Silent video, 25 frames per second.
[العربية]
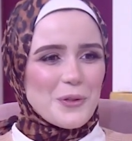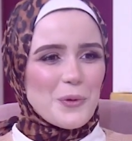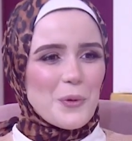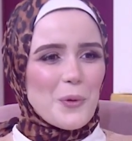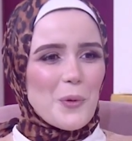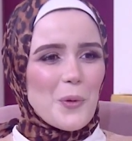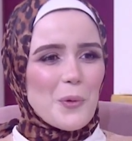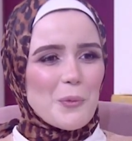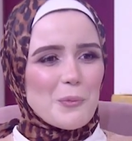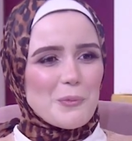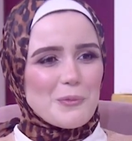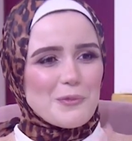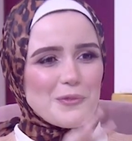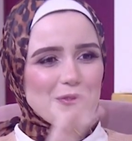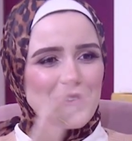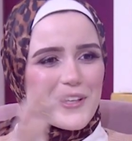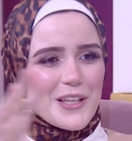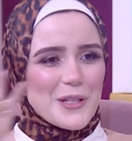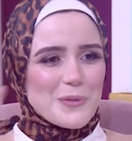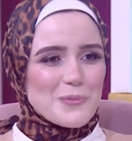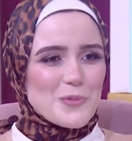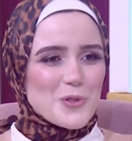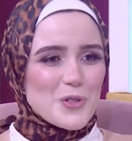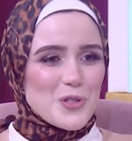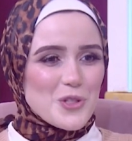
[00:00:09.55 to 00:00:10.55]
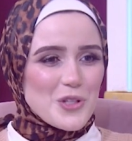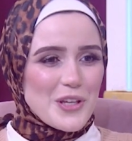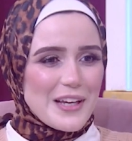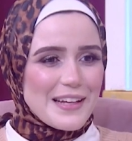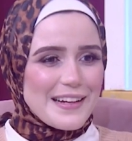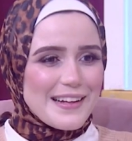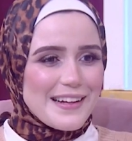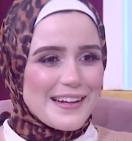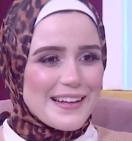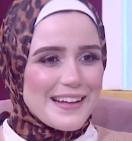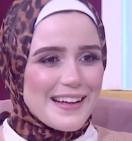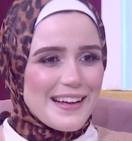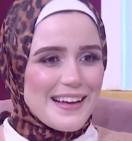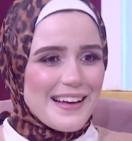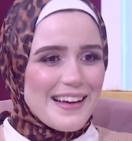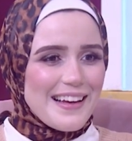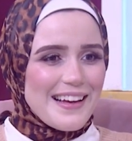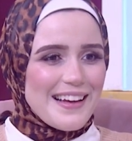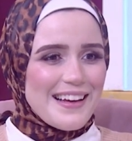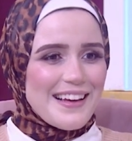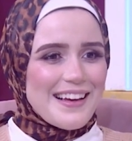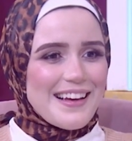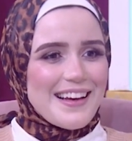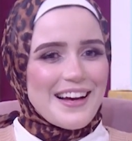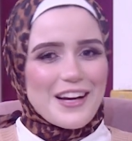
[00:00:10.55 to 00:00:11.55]
يقوم فيه مشكله
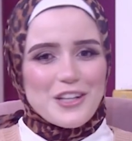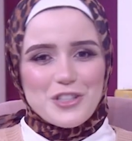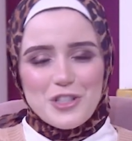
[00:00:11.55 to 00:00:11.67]
آه،